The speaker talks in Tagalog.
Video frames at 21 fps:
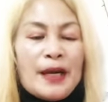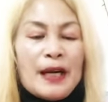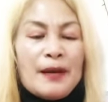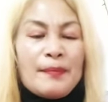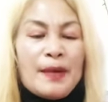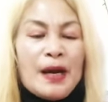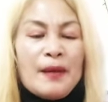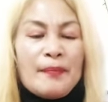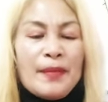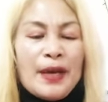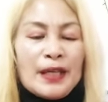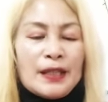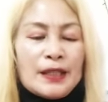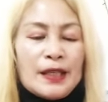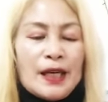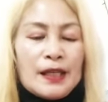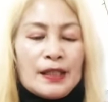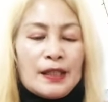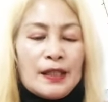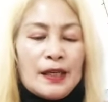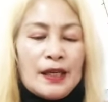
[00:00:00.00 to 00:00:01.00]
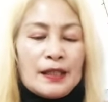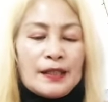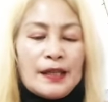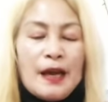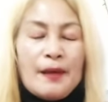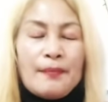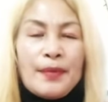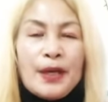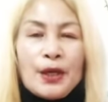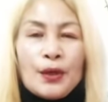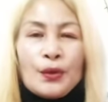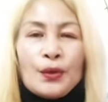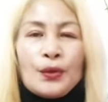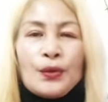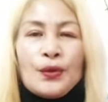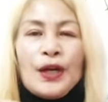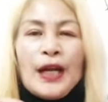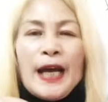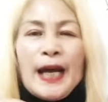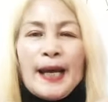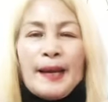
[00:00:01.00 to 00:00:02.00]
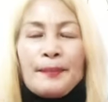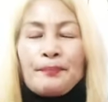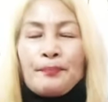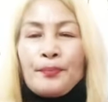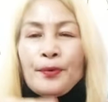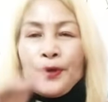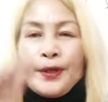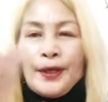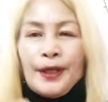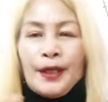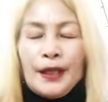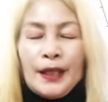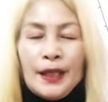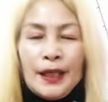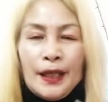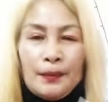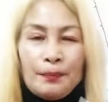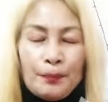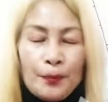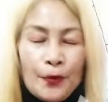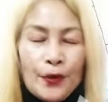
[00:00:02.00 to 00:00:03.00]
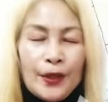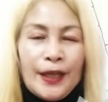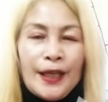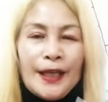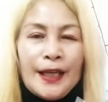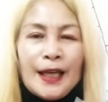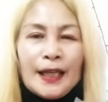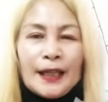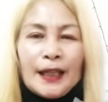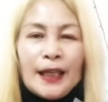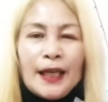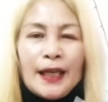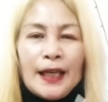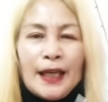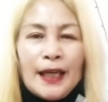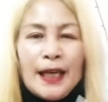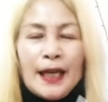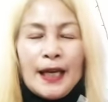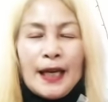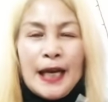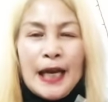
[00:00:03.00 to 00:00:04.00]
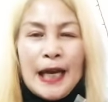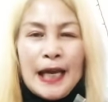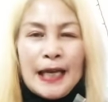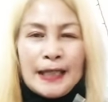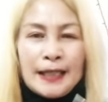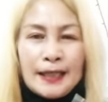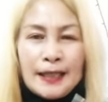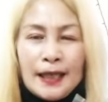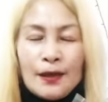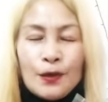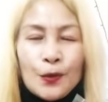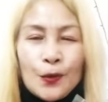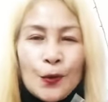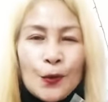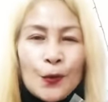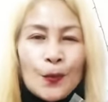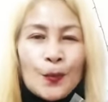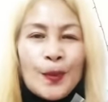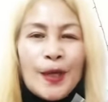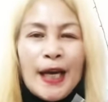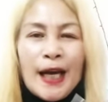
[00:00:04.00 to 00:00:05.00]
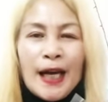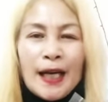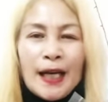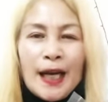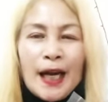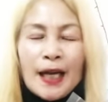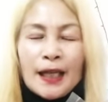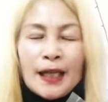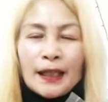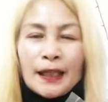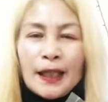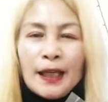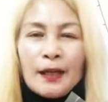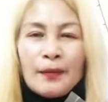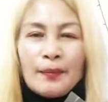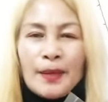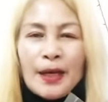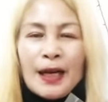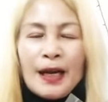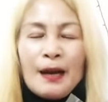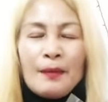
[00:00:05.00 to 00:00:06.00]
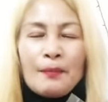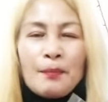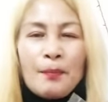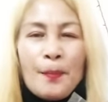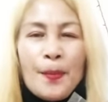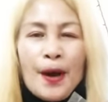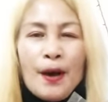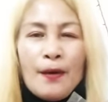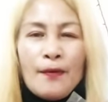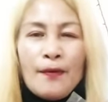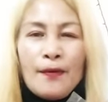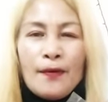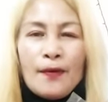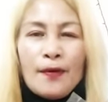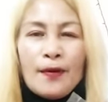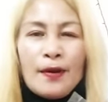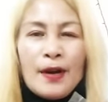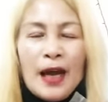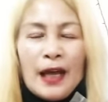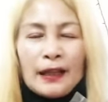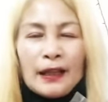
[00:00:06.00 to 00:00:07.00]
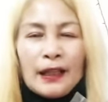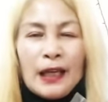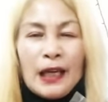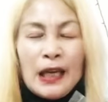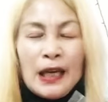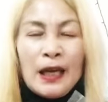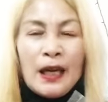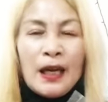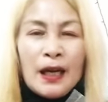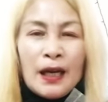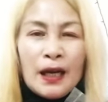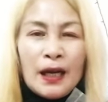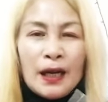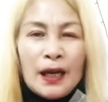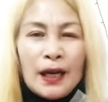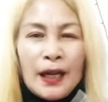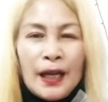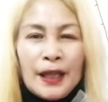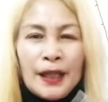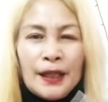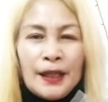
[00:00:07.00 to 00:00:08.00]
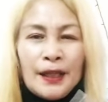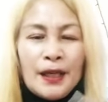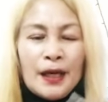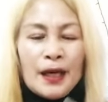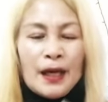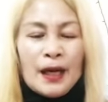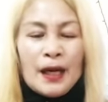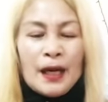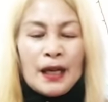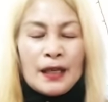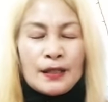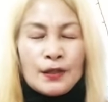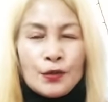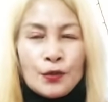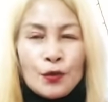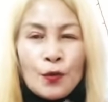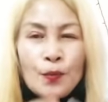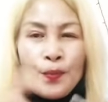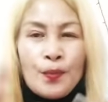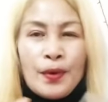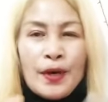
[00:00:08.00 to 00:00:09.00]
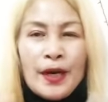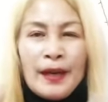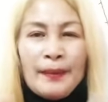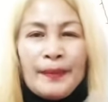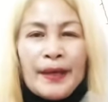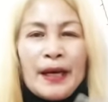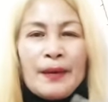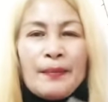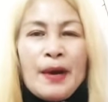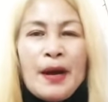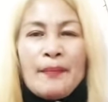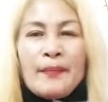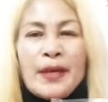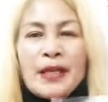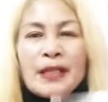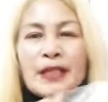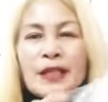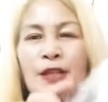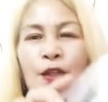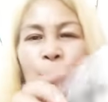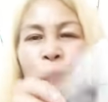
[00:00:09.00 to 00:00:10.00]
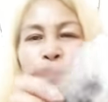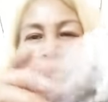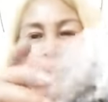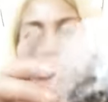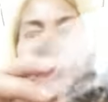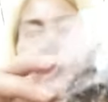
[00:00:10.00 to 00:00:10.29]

mamis ang sinasabi ko na pwede, pwede nating ilagay sa loob ng ating mga ampaw or ating red uh, sobre mga mamis. Ito po